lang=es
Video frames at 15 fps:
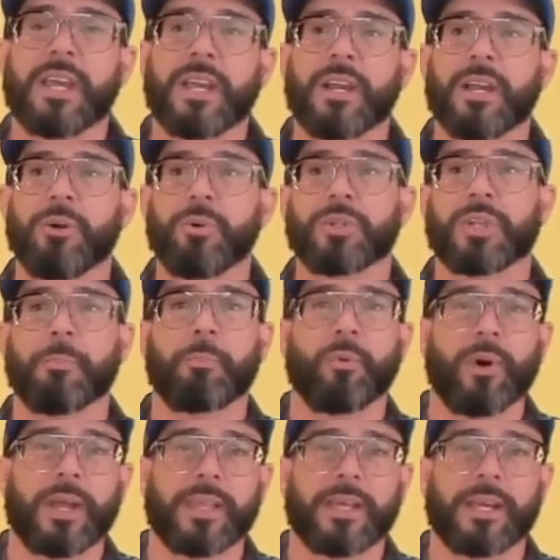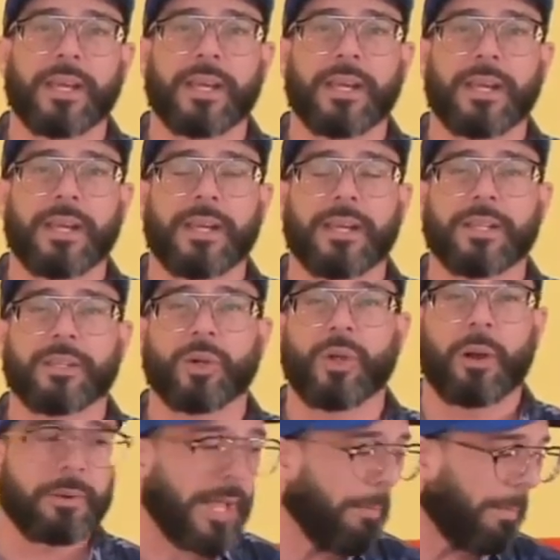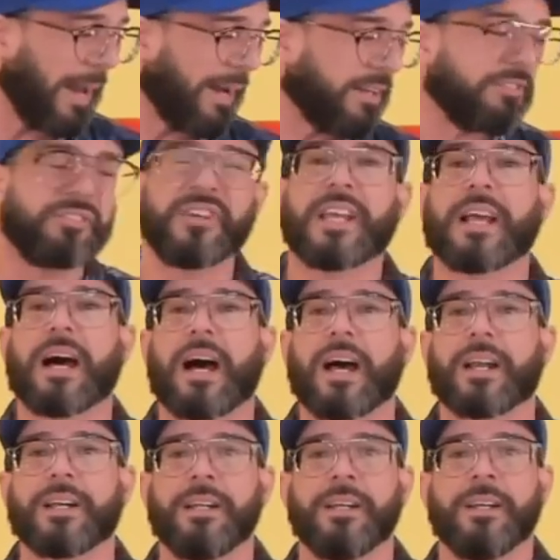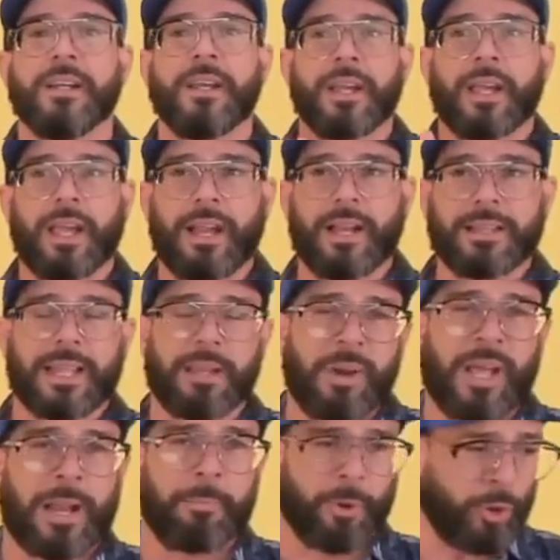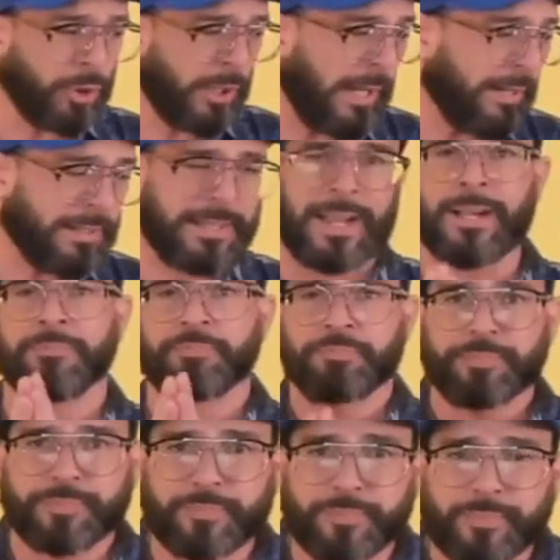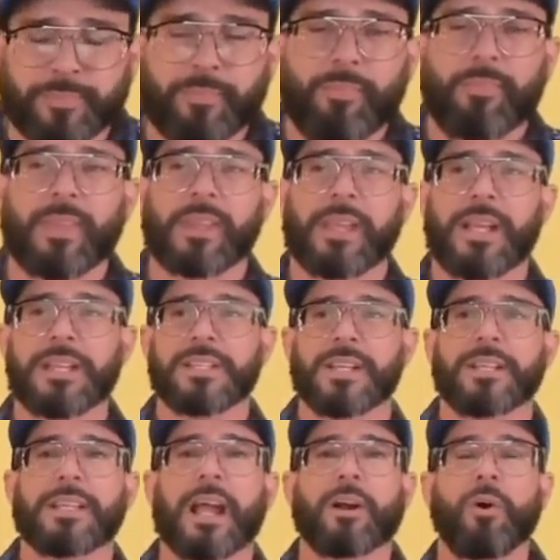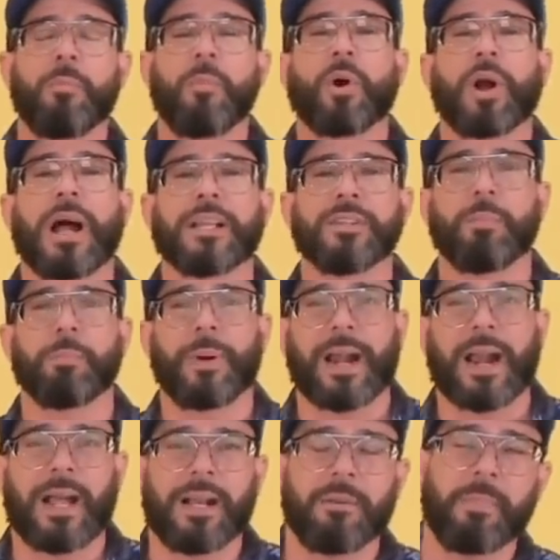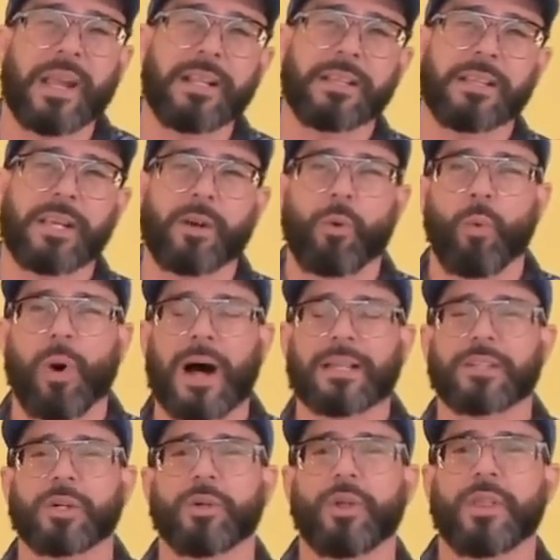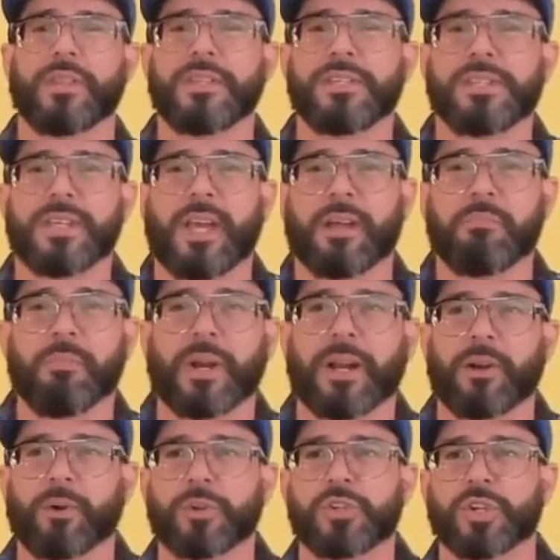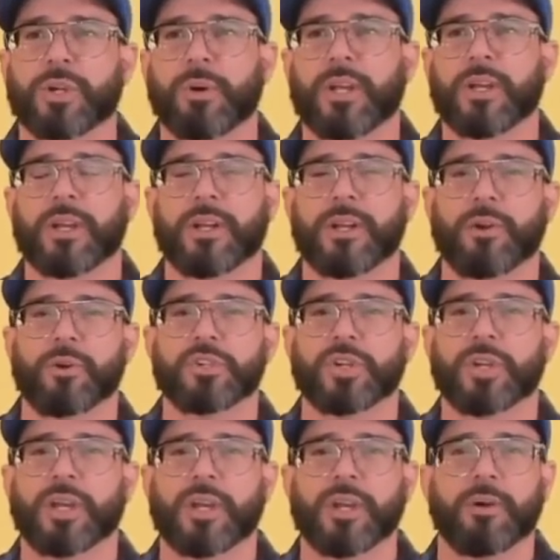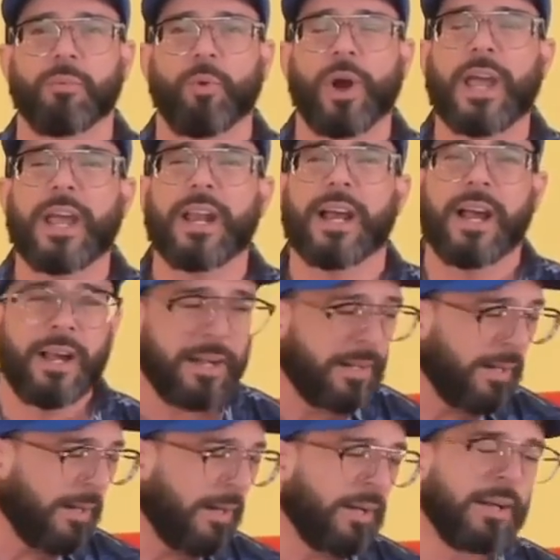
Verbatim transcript: que usted puede todavía planificar el tema de la protesta que se está convocando para el 24 de diciembre, Noche, noche Buena